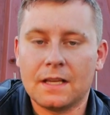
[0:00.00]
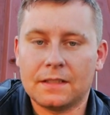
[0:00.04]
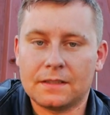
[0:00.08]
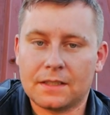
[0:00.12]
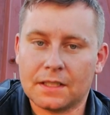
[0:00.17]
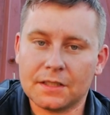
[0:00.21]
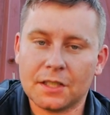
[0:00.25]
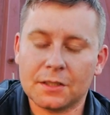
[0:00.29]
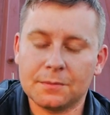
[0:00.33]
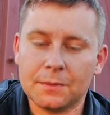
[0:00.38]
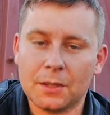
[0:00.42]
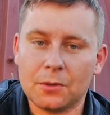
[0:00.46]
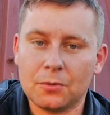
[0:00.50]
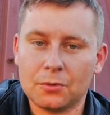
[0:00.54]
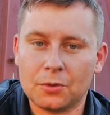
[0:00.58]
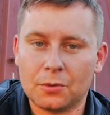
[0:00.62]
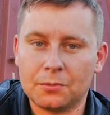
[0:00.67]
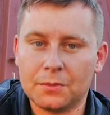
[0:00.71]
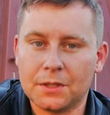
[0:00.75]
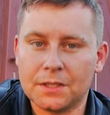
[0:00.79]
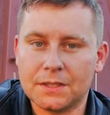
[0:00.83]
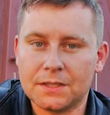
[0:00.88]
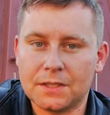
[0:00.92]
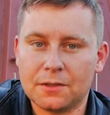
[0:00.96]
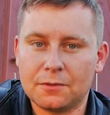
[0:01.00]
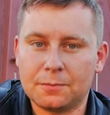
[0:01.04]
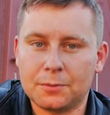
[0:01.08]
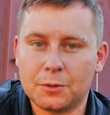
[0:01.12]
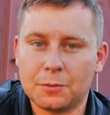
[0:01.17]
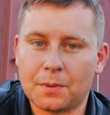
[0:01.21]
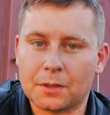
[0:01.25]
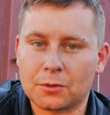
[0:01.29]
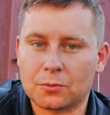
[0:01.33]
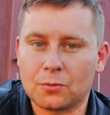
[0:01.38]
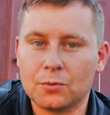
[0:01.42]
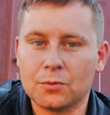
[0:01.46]
tak jak miało to miejsce w
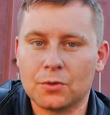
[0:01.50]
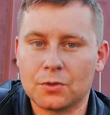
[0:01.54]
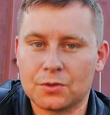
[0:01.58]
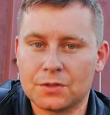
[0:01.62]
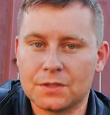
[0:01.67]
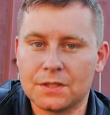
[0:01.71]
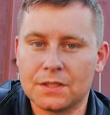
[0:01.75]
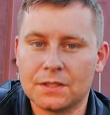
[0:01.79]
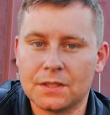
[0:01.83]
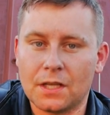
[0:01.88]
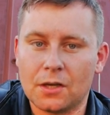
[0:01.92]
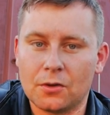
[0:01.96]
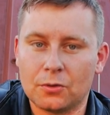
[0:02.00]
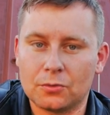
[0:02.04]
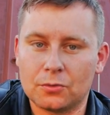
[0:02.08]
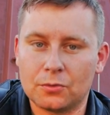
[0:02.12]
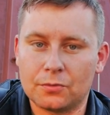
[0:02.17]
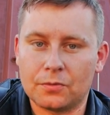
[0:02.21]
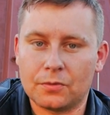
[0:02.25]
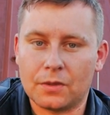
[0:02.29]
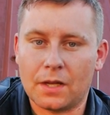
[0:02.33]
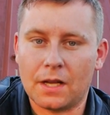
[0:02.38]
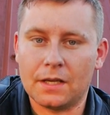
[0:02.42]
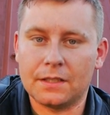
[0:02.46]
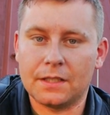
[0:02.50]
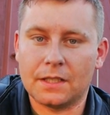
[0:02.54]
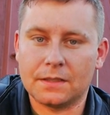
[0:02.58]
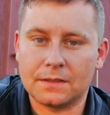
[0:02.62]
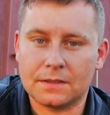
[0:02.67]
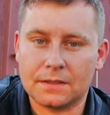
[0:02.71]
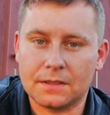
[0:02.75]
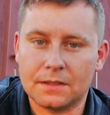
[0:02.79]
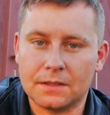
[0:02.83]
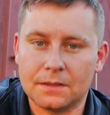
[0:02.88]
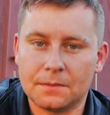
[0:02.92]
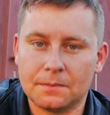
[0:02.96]
przypadku nocnych nalotów
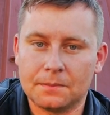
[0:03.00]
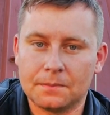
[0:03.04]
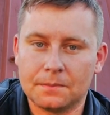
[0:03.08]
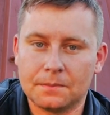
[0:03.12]
alianckich.